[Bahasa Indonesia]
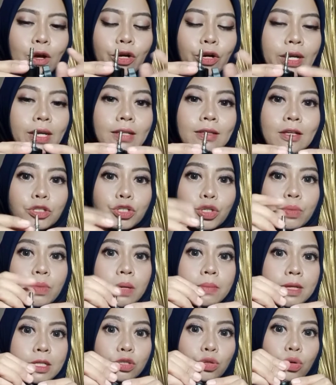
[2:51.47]
oke kita
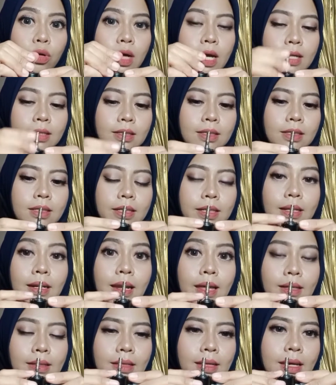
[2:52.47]
coba masukkan ke ring
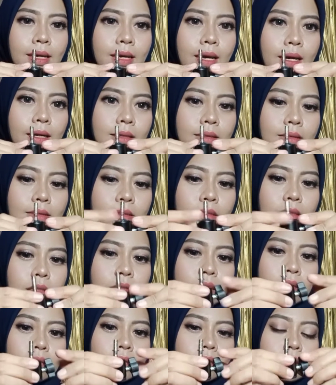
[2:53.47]
lightnya ya
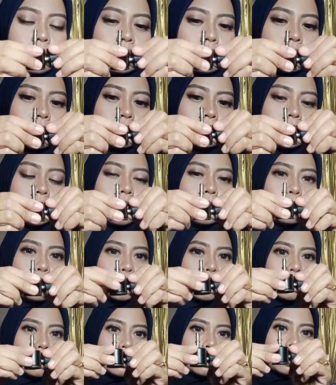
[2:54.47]
jadi
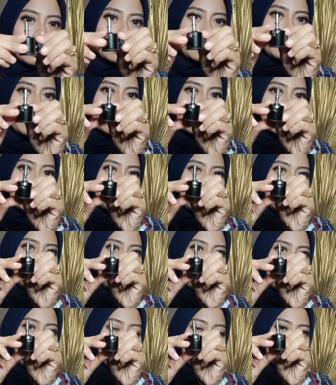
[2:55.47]
posisinya seperti ini
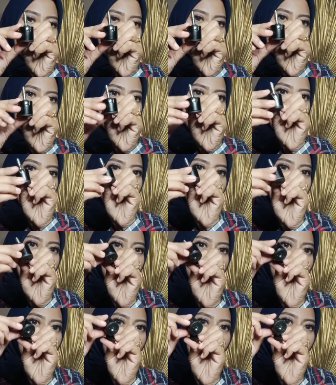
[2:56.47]
guys karena
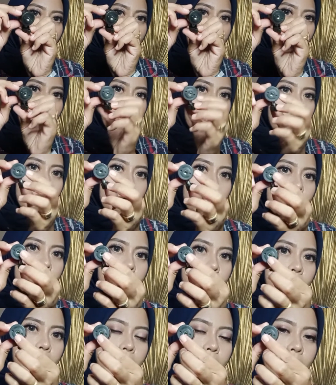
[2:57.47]
untuk yang
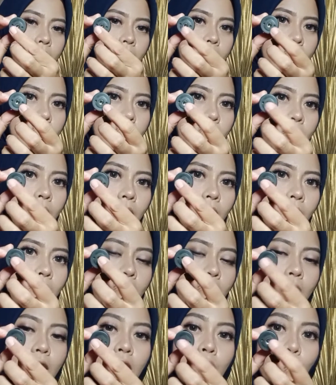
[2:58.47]
bawahnya ini
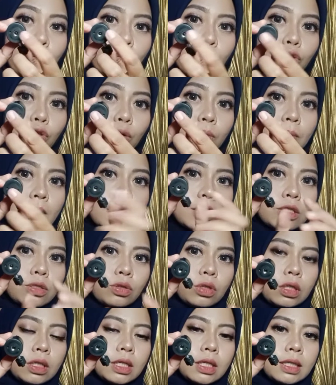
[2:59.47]
ini untuk masuk
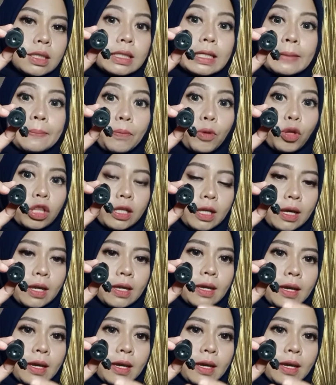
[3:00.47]
ke tripodnya